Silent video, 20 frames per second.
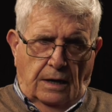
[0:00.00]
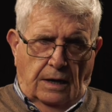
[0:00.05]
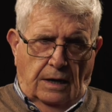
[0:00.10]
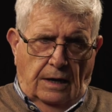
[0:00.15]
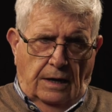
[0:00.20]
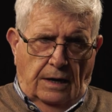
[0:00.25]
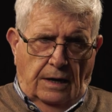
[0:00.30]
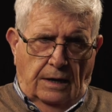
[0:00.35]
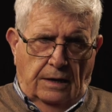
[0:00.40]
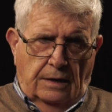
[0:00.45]

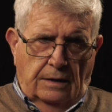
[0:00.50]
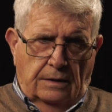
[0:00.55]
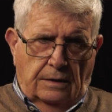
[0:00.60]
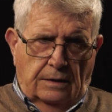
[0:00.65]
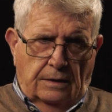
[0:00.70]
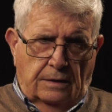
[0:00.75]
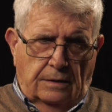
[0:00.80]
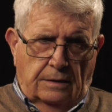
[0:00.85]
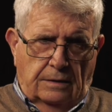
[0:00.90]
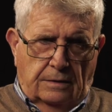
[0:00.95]
e
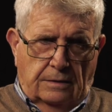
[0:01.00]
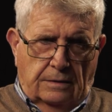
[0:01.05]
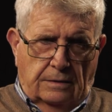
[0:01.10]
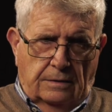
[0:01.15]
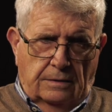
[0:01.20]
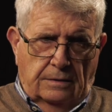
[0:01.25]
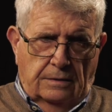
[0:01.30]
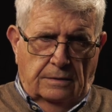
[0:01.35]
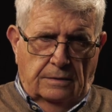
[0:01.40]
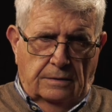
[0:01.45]
eh,
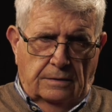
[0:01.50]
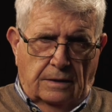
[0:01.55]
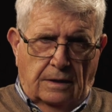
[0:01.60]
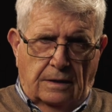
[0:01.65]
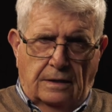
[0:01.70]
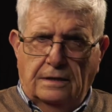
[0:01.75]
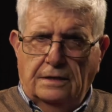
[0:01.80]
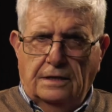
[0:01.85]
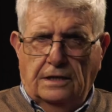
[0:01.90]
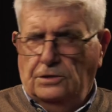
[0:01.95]

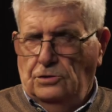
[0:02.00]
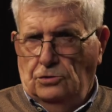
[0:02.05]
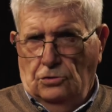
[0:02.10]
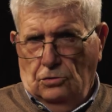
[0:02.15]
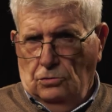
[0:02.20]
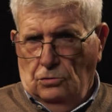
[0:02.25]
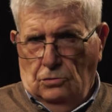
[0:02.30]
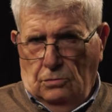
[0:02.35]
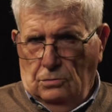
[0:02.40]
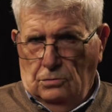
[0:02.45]

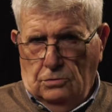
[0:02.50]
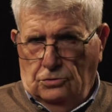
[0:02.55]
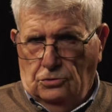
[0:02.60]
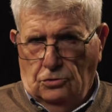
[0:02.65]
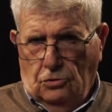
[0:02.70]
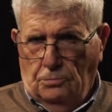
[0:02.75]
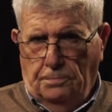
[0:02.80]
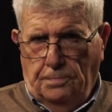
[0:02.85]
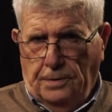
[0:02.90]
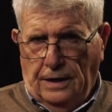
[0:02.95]
all'inizio
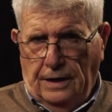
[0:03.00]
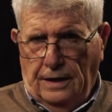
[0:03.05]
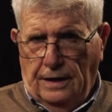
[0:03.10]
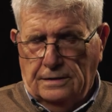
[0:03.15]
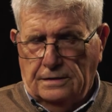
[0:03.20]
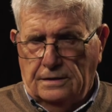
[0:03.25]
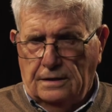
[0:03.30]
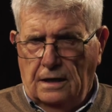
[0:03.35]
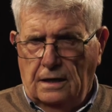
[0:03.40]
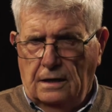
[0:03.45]

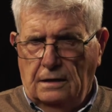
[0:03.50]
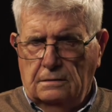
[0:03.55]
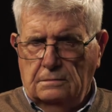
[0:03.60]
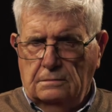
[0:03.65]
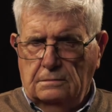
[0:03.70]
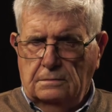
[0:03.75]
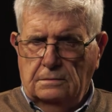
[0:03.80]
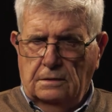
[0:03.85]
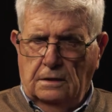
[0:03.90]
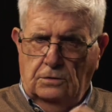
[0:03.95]
sorpresa,
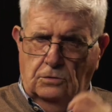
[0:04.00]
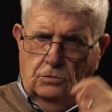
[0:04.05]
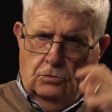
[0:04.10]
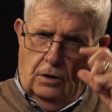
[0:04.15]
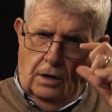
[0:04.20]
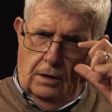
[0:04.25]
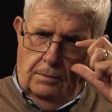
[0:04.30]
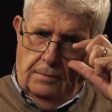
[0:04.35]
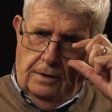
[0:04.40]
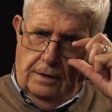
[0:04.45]

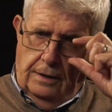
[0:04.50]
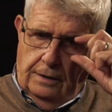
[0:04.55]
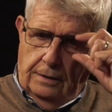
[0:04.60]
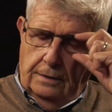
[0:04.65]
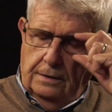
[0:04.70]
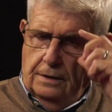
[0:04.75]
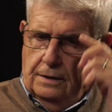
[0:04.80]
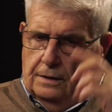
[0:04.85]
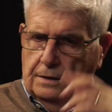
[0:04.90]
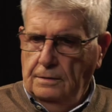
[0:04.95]

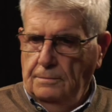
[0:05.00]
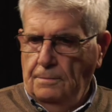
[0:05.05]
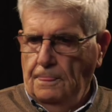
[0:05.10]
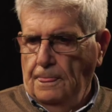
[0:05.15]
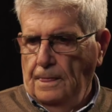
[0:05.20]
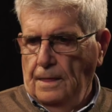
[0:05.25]
naturalmente,